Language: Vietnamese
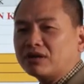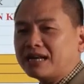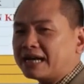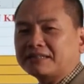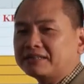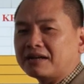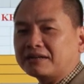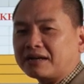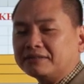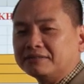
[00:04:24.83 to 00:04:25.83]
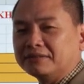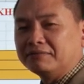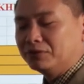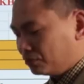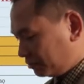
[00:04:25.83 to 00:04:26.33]
lấy lại tinh thần này.
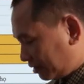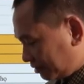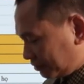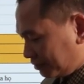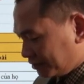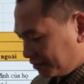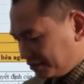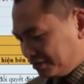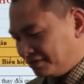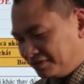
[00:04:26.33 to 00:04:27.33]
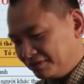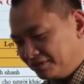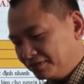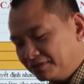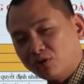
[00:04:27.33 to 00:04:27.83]
Ví dụ là
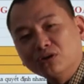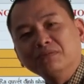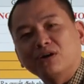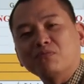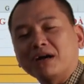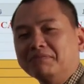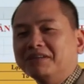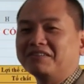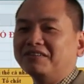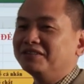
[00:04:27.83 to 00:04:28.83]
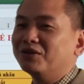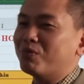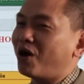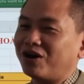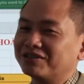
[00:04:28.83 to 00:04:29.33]
tôi mà không may bị người yêu
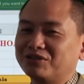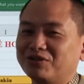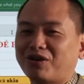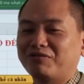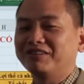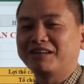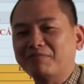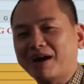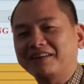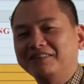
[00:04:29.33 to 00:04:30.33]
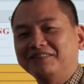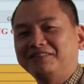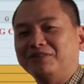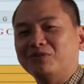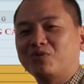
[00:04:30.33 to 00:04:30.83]
bỏ thì tôi nói với các bạn là
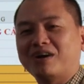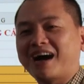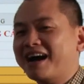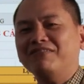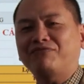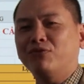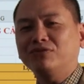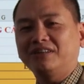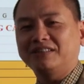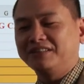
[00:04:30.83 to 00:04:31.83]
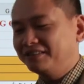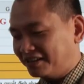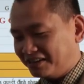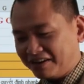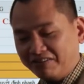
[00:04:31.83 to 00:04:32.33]
chỉ độ khoảng 2 phút là tinh
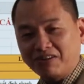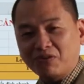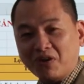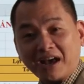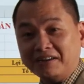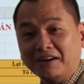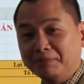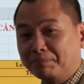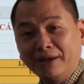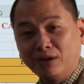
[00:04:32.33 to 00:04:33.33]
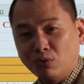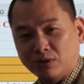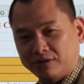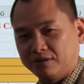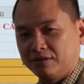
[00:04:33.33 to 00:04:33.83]
thần năng lượng nó lại đầy pin
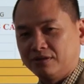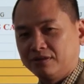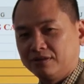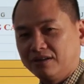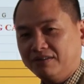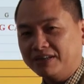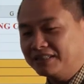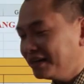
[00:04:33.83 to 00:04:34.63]
luôn. Nó phải